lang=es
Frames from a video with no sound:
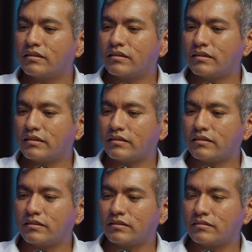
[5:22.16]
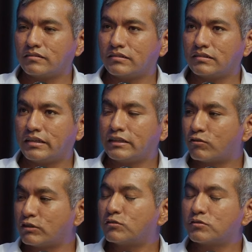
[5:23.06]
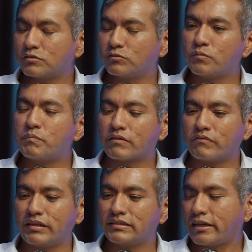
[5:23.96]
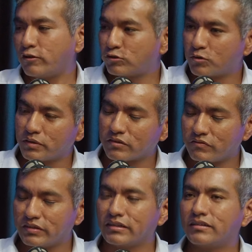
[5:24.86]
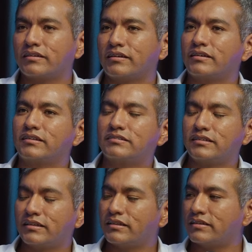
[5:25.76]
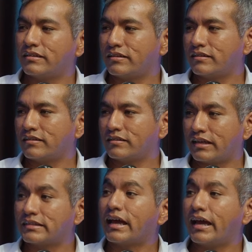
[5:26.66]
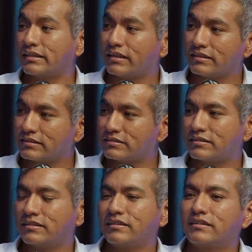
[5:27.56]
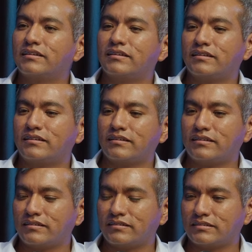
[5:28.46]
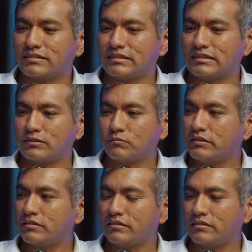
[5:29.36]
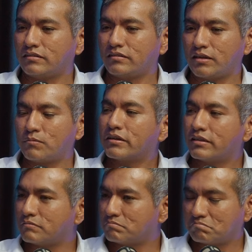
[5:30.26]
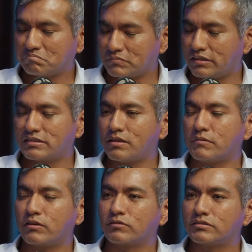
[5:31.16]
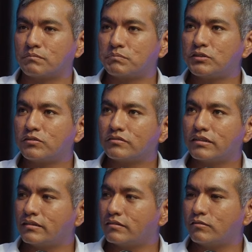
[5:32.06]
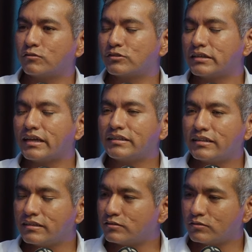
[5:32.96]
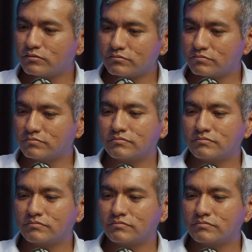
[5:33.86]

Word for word: Eh, dentro de estos dos perfiles hay otro perfil que es el del data analyst eh, y, digamos que desde mi concepción los data analysts son